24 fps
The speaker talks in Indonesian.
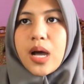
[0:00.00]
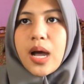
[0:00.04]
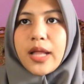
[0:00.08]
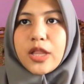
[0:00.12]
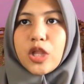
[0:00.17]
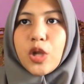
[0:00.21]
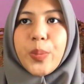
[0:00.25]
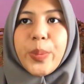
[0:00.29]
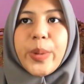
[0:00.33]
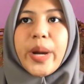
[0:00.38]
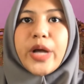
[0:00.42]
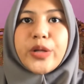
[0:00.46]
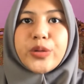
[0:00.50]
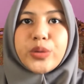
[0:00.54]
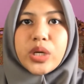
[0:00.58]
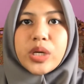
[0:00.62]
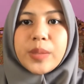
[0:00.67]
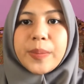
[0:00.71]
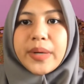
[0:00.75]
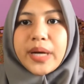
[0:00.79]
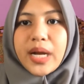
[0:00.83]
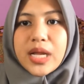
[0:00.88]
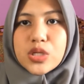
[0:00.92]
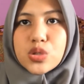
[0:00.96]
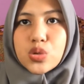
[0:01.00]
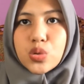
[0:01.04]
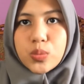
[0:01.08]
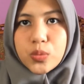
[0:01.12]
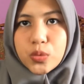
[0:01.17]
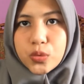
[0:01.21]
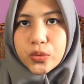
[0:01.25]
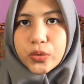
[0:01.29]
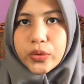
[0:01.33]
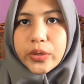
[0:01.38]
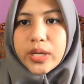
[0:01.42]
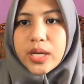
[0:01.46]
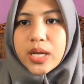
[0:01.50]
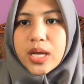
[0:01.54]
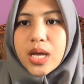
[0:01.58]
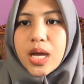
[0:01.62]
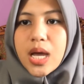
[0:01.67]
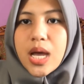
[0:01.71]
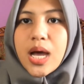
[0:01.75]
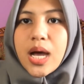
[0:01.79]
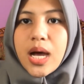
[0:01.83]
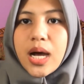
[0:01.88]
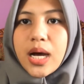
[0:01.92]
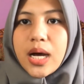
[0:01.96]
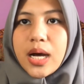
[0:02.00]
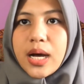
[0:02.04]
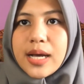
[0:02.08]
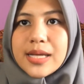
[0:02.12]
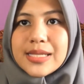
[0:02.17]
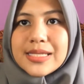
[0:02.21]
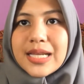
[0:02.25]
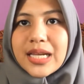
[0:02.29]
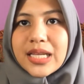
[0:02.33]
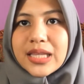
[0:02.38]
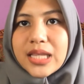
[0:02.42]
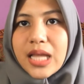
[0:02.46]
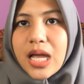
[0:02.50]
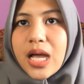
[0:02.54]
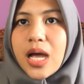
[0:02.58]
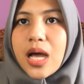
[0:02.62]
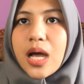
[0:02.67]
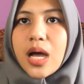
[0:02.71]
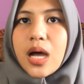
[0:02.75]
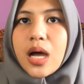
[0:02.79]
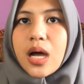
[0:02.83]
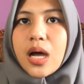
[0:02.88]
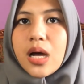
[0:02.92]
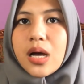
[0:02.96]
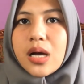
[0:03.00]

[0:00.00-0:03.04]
atau pengaturan panas tubuh eh, serta